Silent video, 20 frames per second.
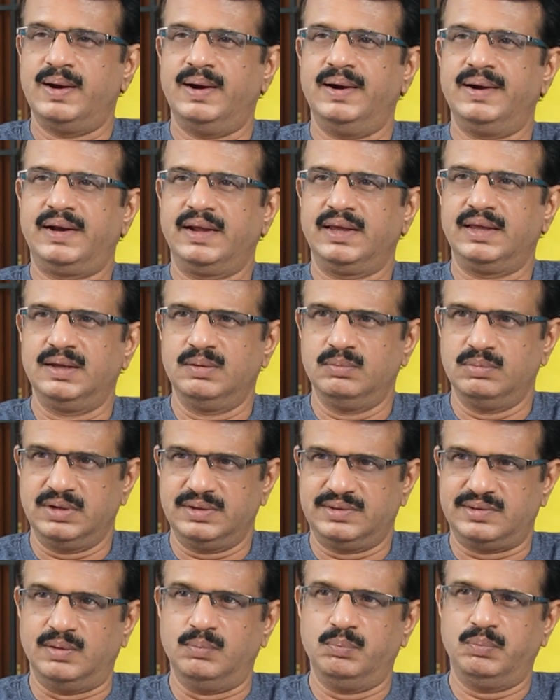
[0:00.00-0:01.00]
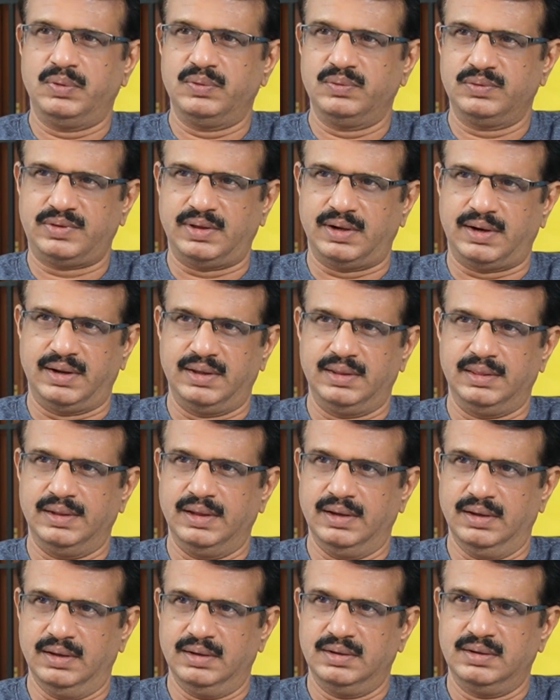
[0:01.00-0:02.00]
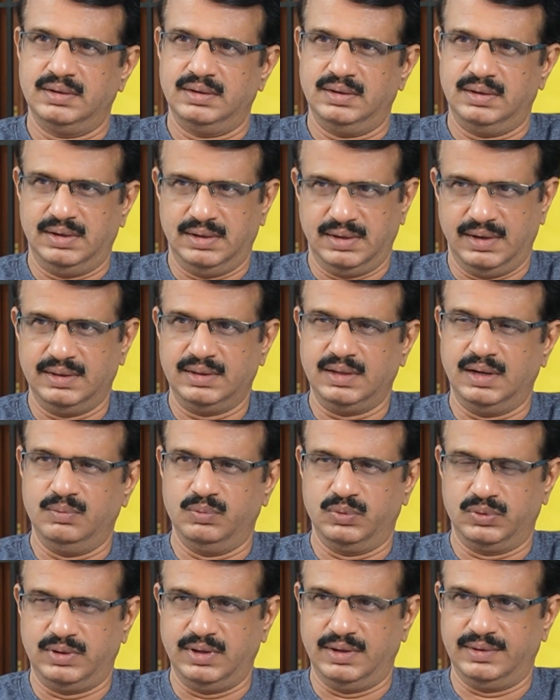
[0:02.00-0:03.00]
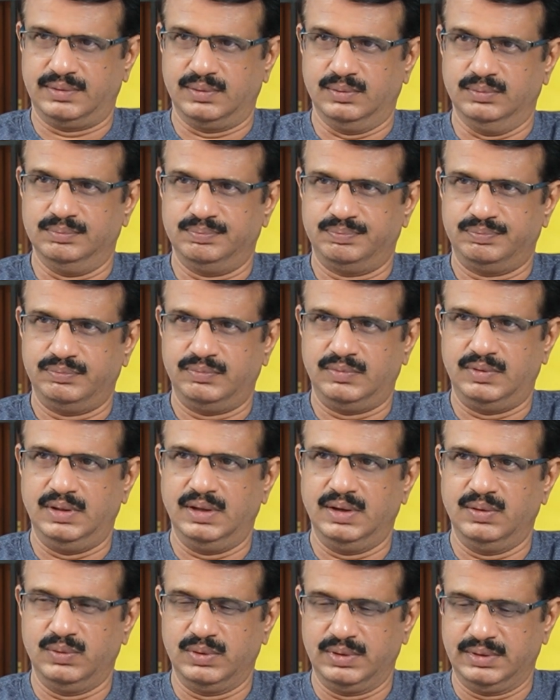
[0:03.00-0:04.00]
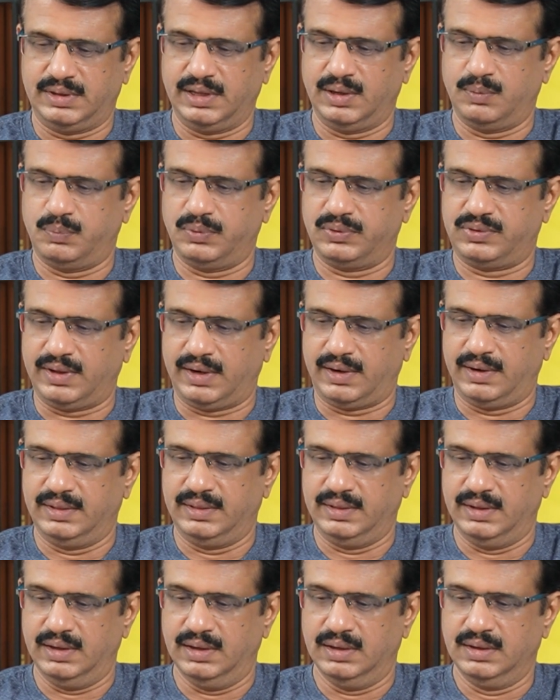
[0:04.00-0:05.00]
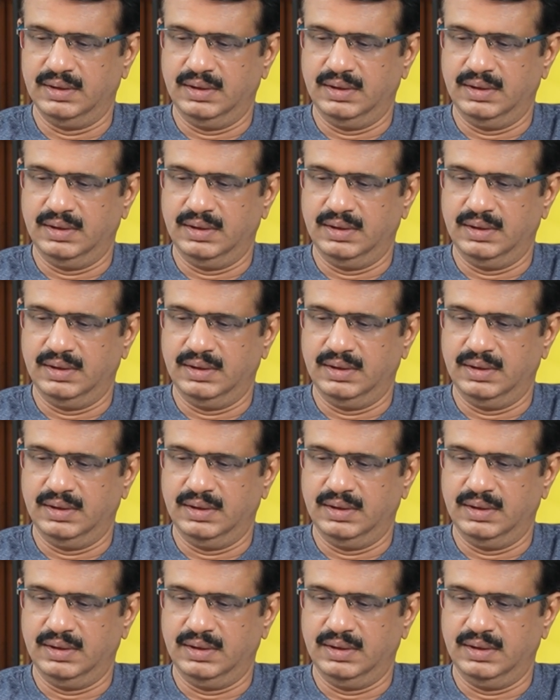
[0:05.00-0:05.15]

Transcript: అంటే ఈమెను చంపడం సరైందే అనేది ఆమె ఉద్దేశం దేవుని తీర్పు సరైంది